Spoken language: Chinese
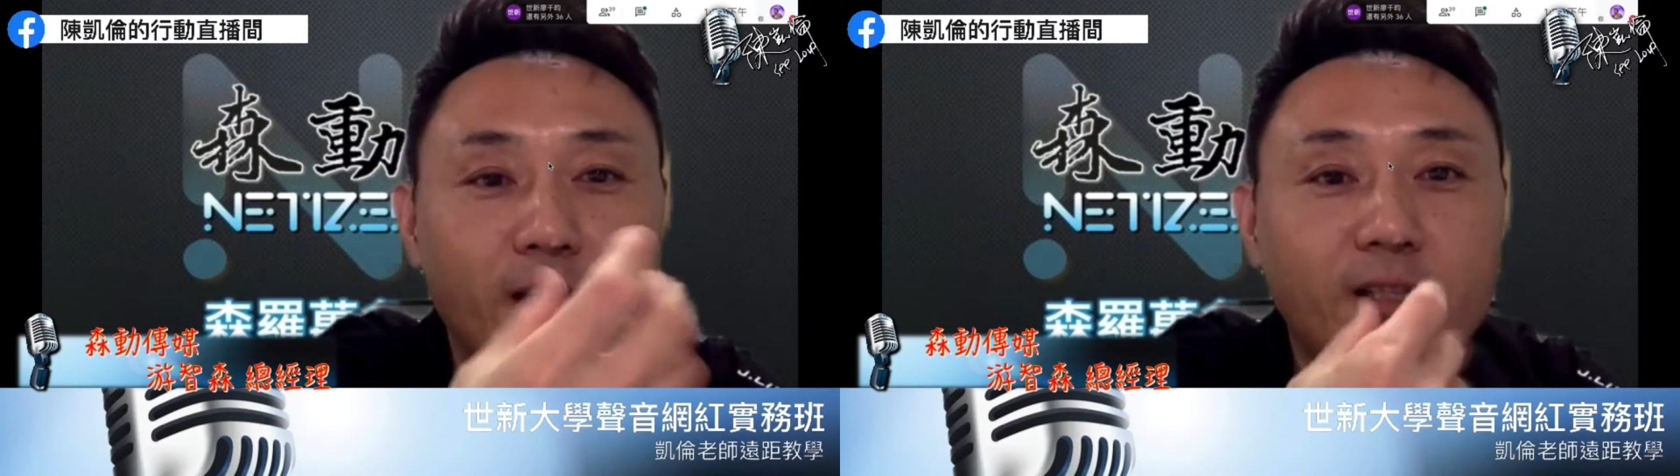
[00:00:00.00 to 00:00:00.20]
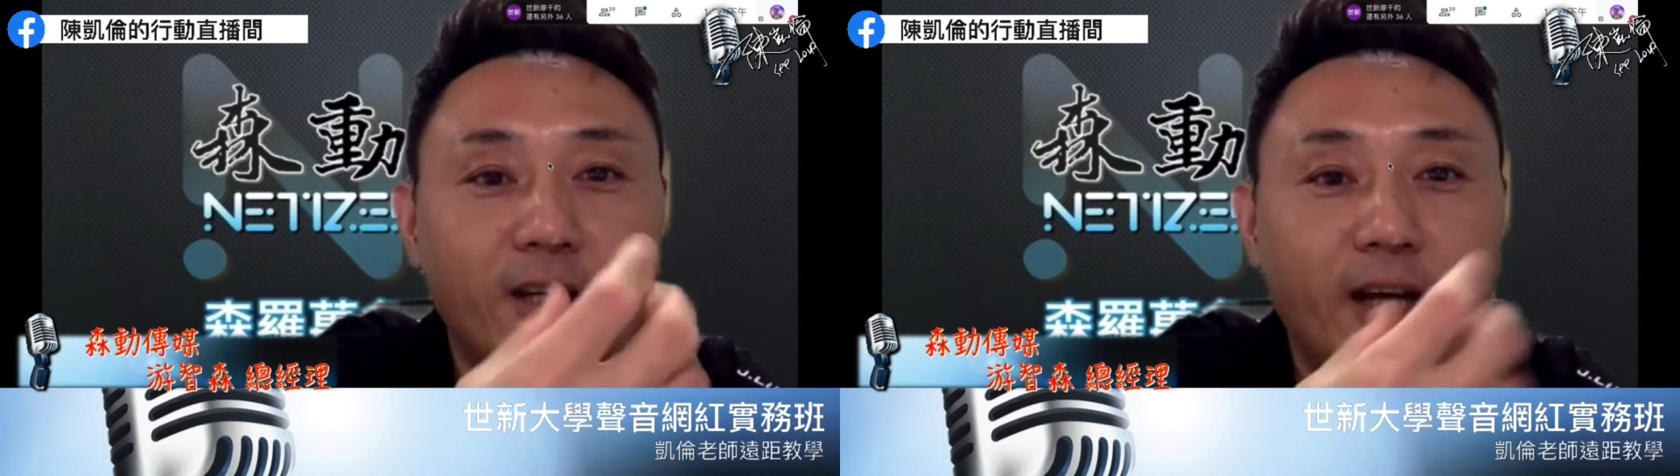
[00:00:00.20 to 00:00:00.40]

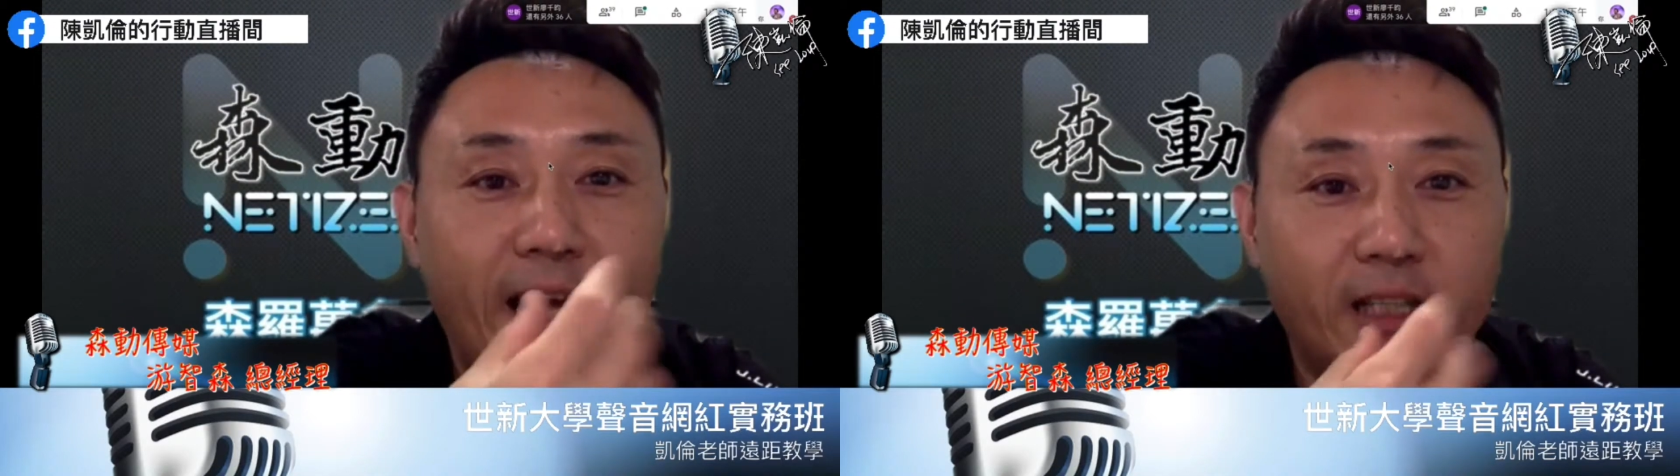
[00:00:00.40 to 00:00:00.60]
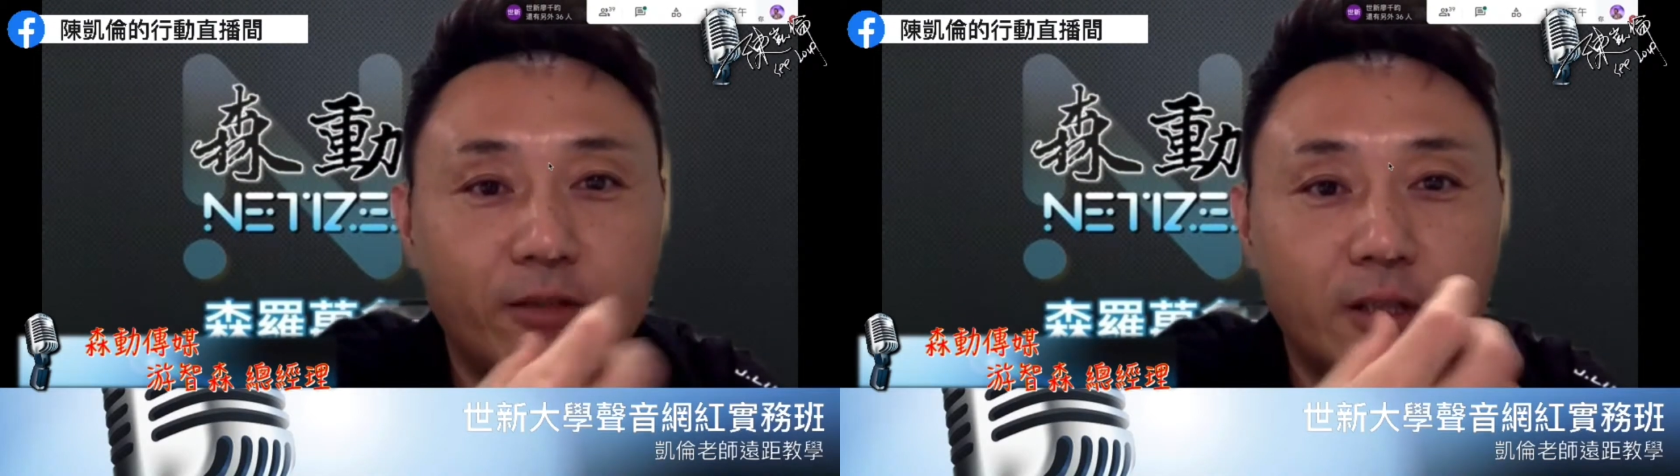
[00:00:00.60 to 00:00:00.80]

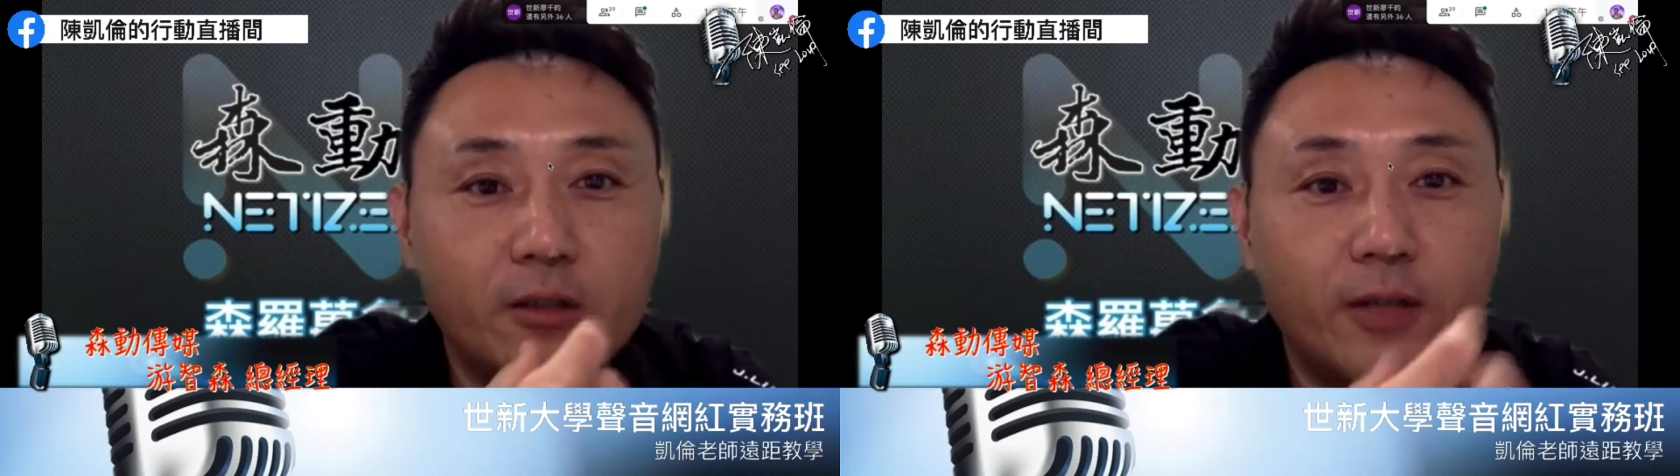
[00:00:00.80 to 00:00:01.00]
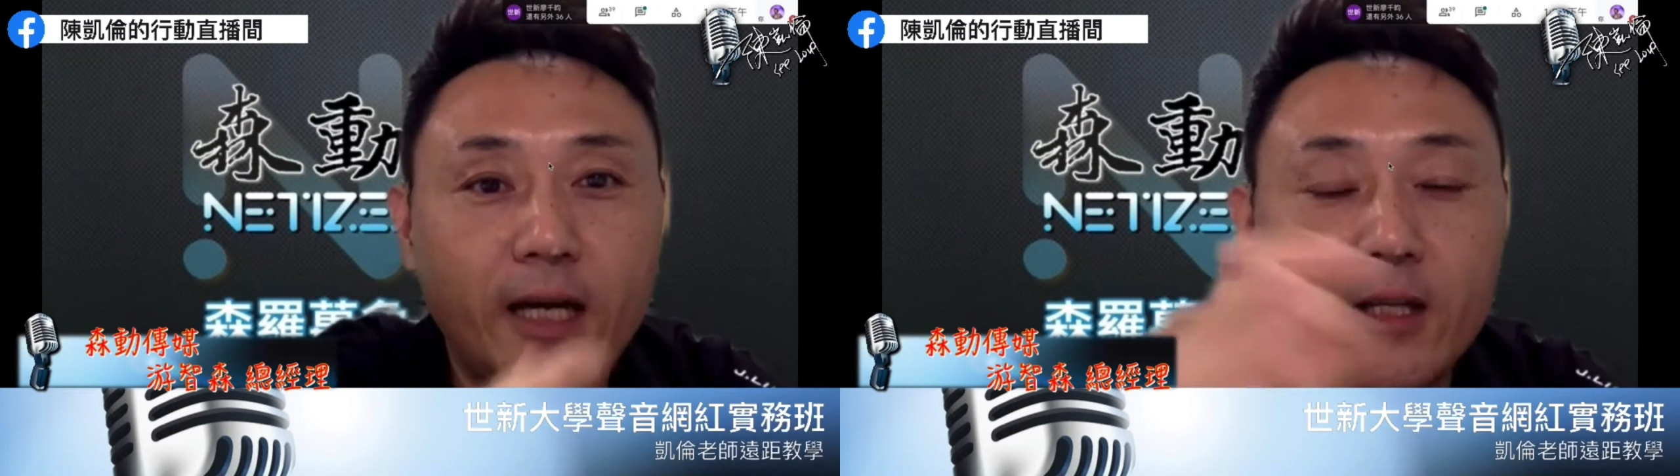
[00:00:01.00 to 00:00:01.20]
interactive 的这
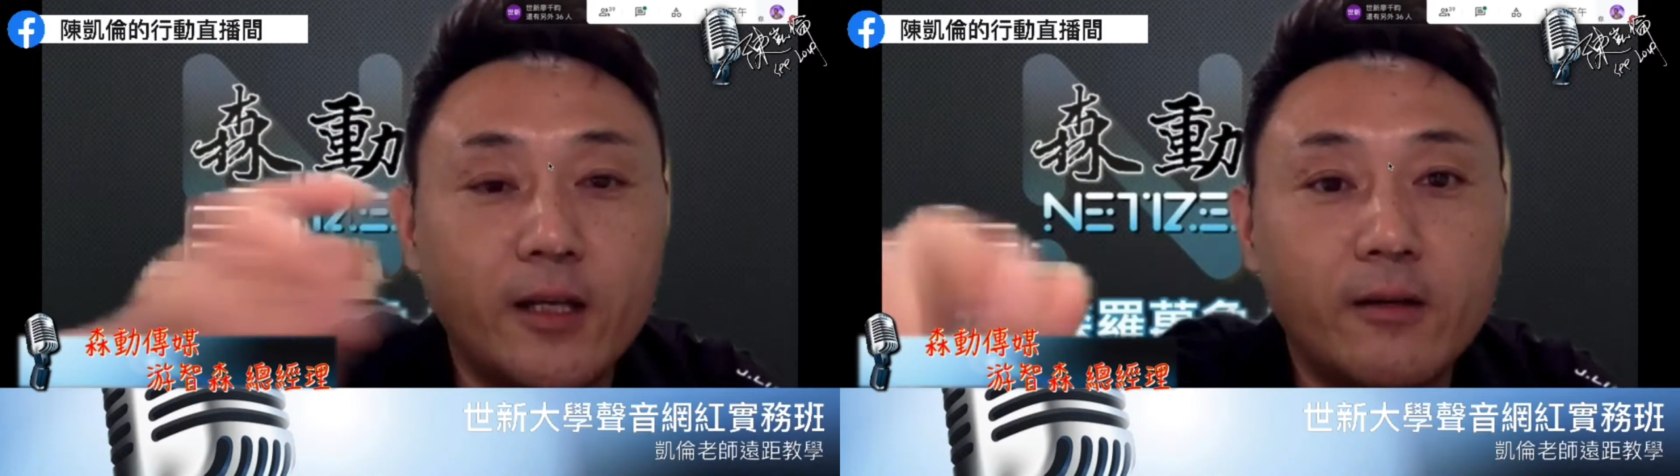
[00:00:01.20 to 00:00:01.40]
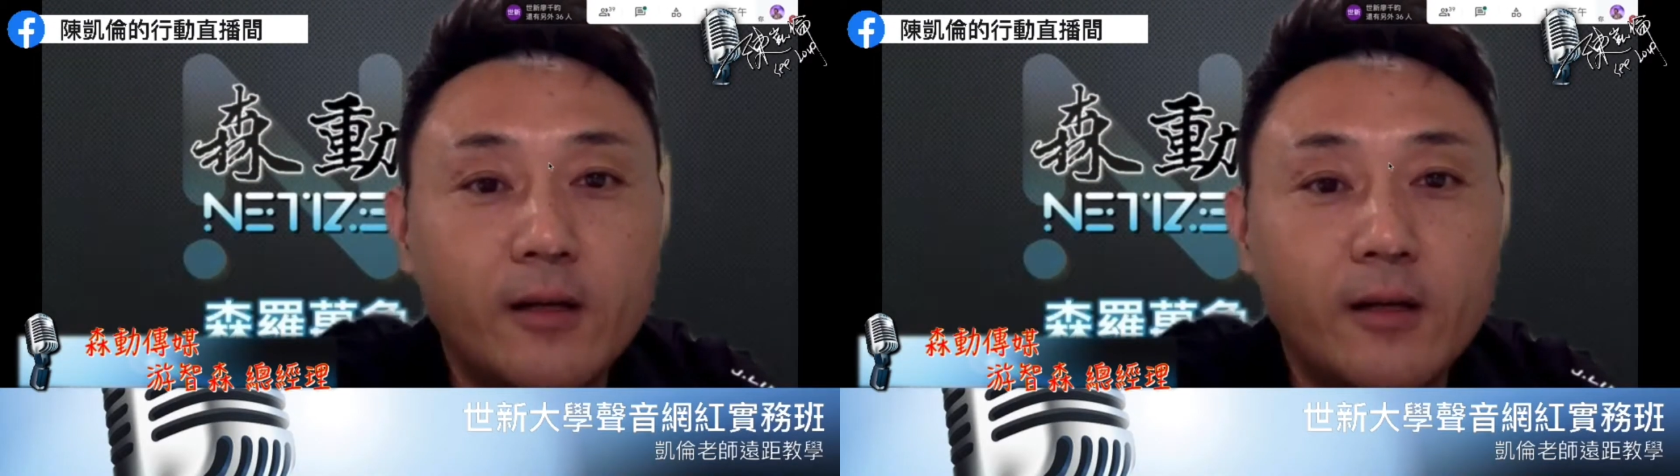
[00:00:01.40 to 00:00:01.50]
种概念，